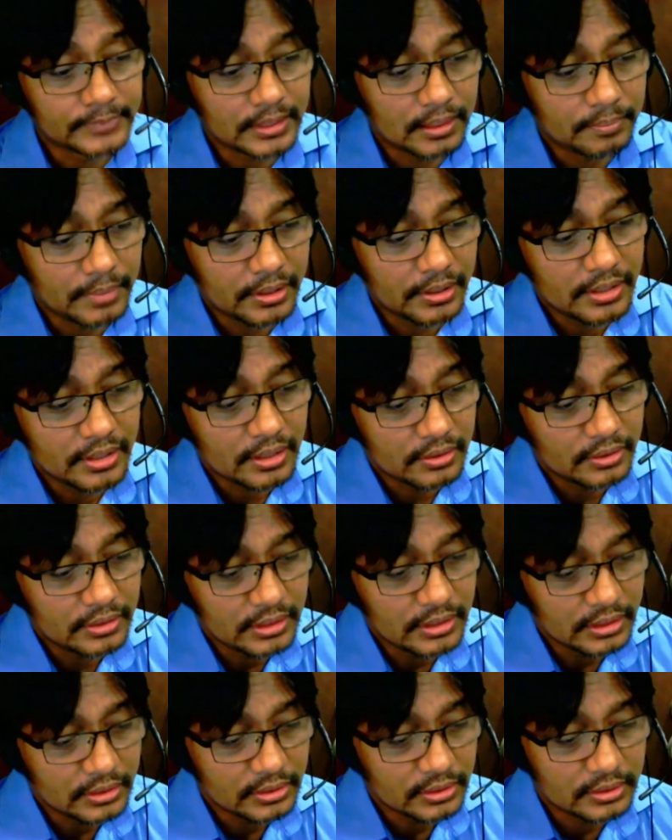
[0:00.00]
meron ako
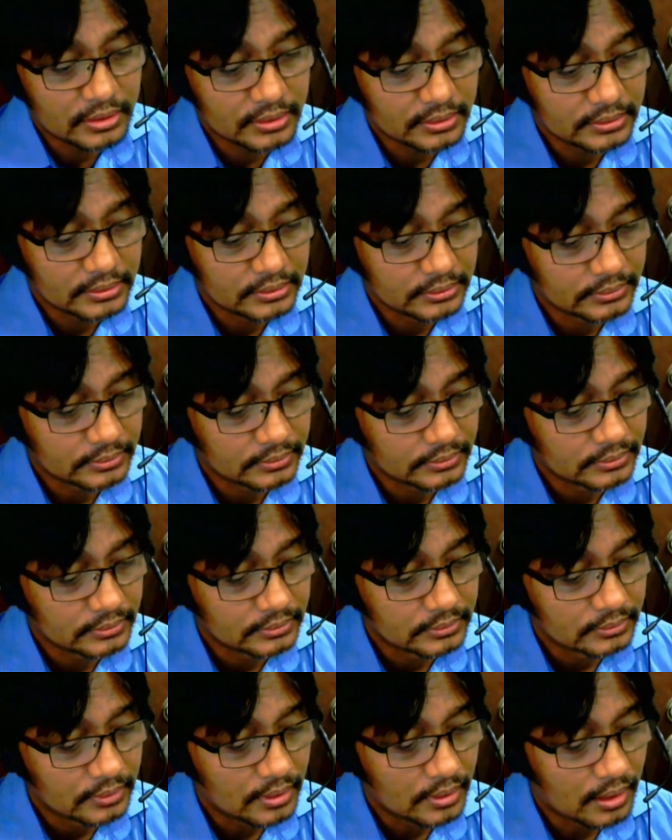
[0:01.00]
ditong
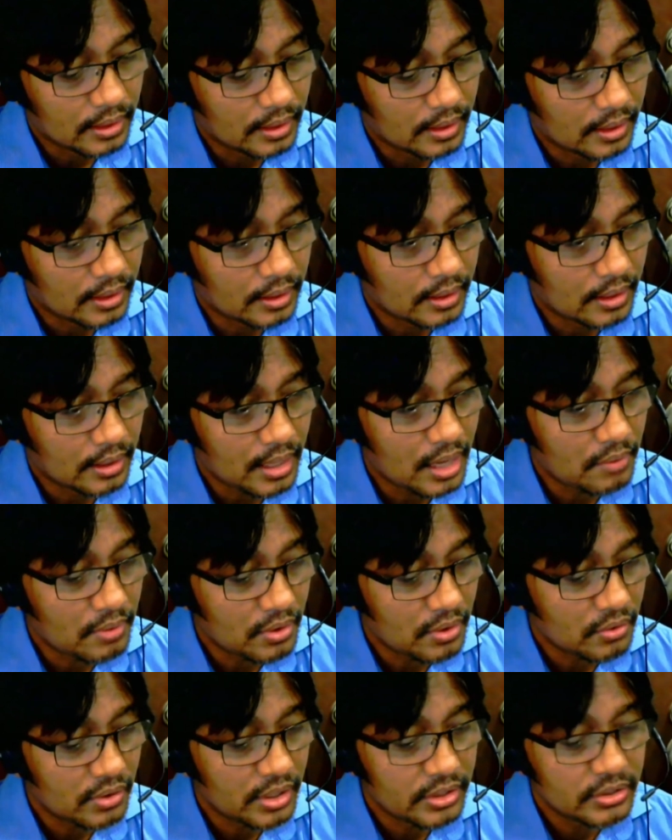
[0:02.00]
uh,
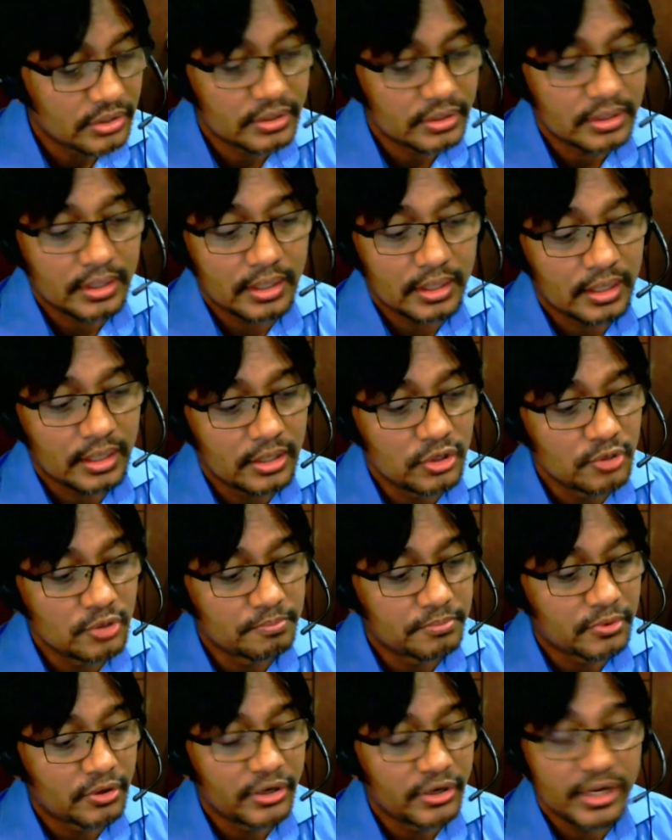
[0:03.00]
hawak ko ngayon ay
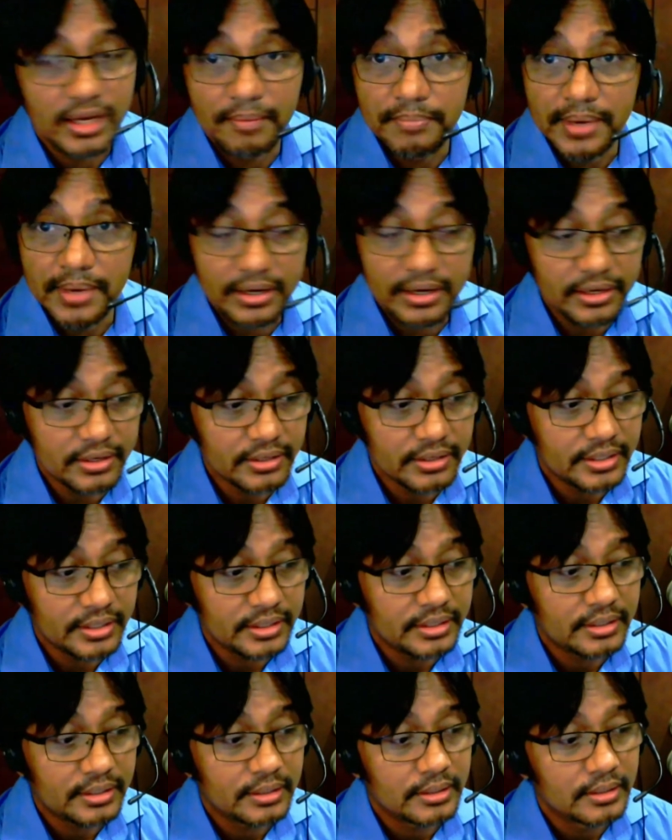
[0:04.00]
Euphoria
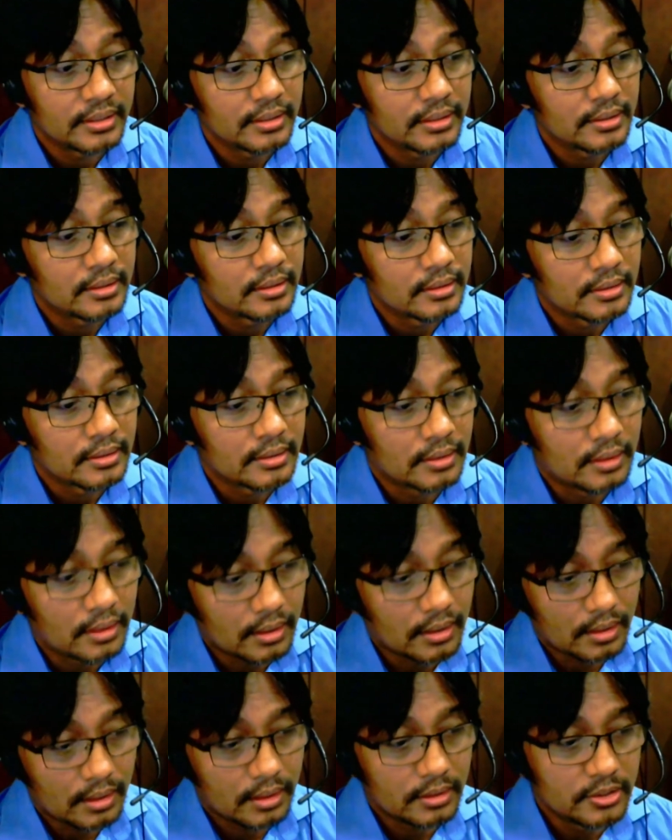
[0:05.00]
Behringer,
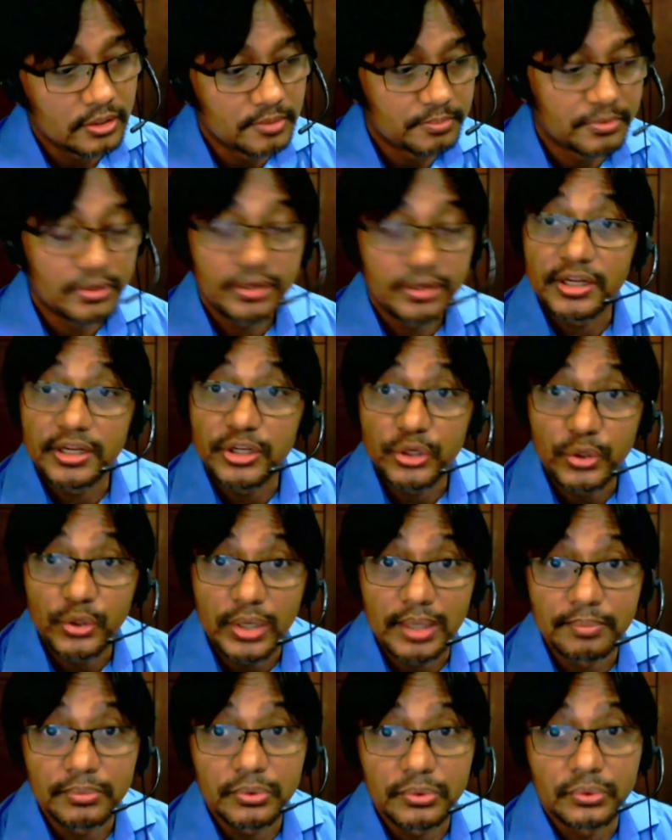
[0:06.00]
uh, Euphoria
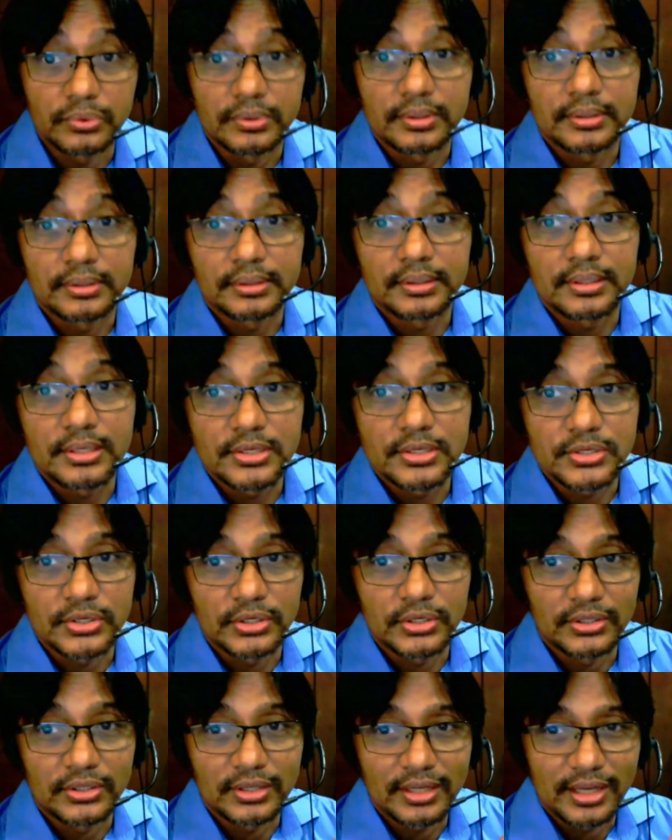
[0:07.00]
UM2.
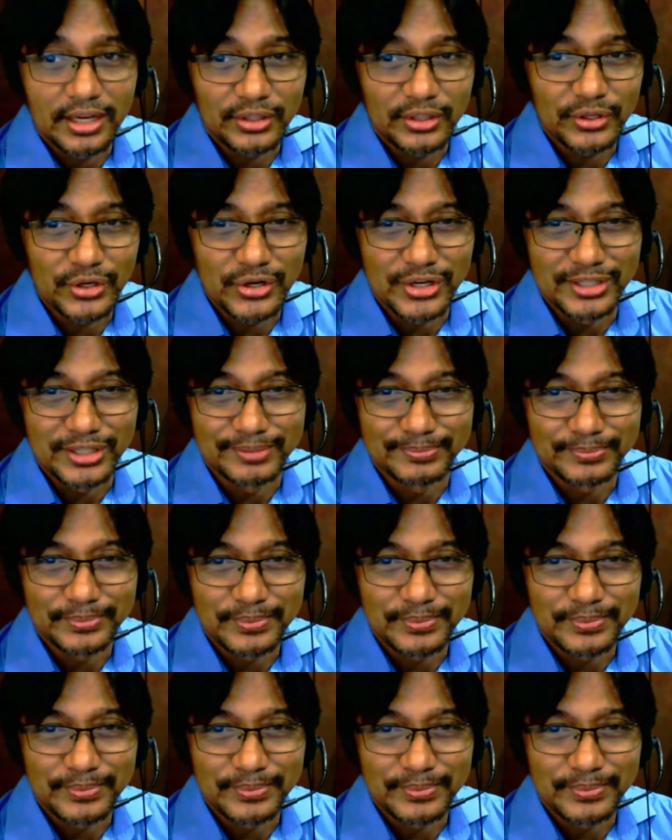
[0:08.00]
So, eto yon.